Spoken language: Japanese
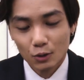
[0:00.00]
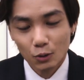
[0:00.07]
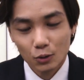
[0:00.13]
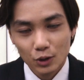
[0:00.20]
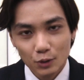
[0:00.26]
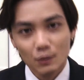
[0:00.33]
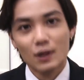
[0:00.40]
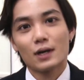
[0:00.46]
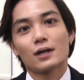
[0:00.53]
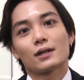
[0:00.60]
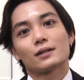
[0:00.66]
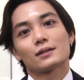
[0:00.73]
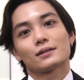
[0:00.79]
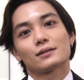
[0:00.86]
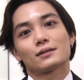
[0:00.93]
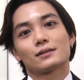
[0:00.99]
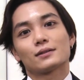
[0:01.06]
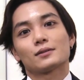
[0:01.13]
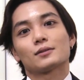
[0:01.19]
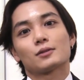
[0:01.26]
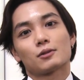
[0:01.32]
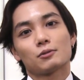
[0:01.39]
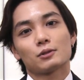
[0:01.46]
これは
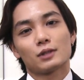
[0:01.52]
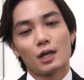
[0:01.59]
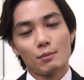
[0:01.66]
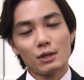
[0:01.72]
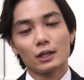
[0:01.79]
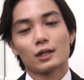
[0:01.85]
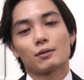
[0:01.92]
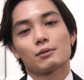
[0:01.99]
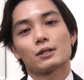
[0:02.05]
これ生で